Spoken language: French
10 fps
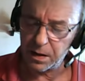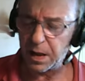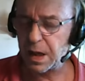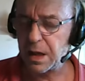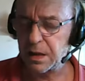
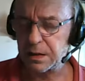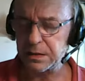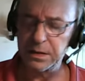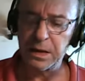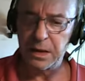La,
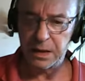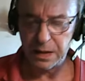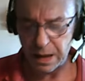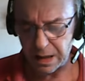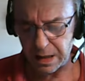
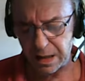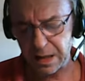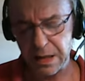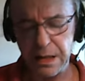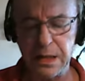
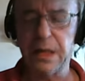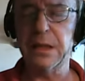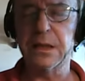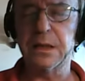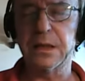la, la, la,
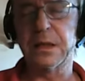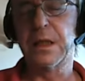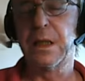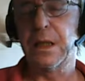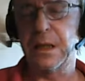
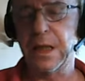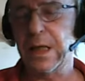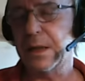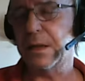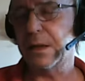
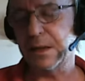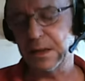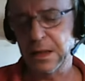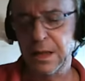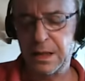la,
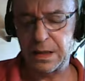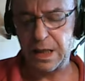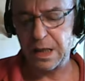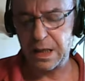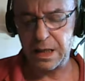
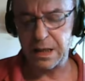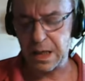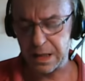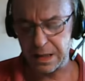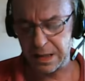la, la,
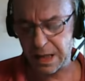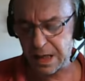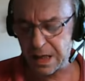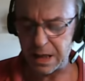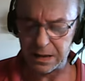la,
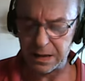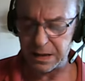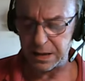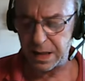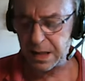
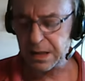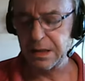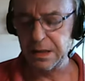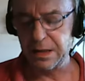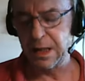la, la,
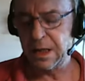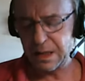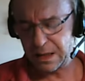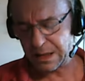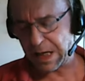
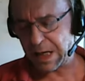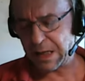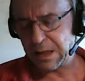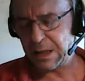la,